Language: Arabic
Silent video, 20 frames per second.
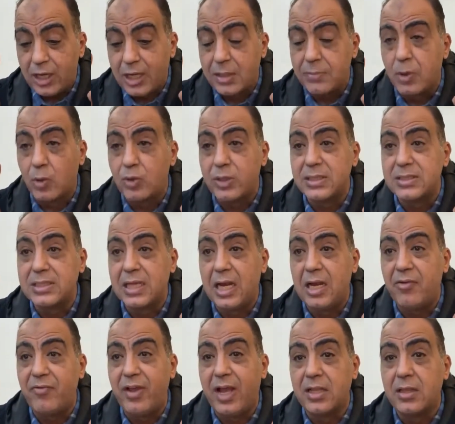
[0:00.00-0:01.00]
اللي كانت موجوده السنه
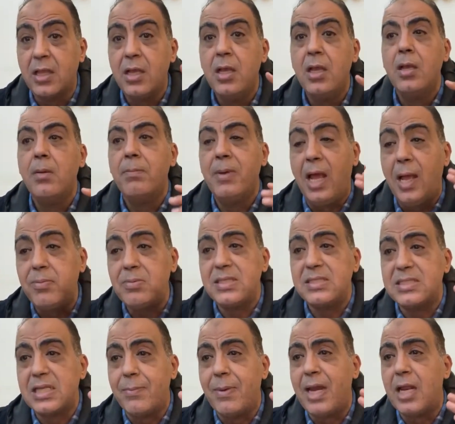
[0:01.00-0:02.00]
اللي فاتت لعيبه
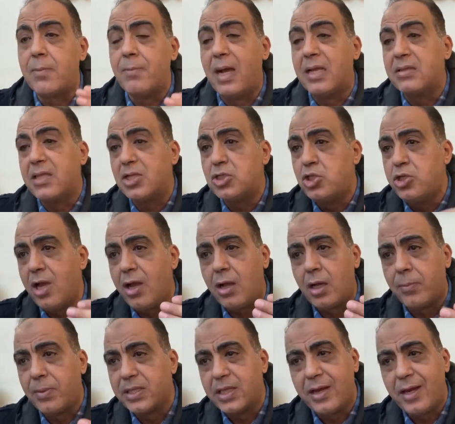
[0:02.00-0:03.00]
الزمالك ما عندهاش
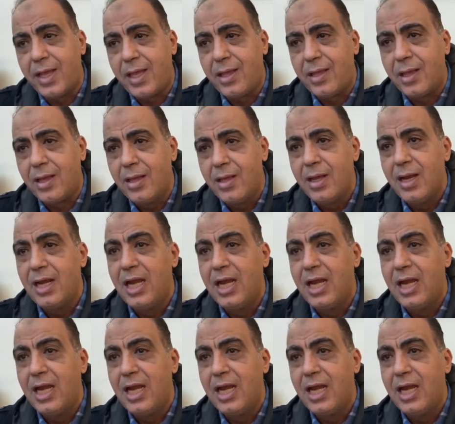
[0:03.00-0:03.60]
لياقه بدنيه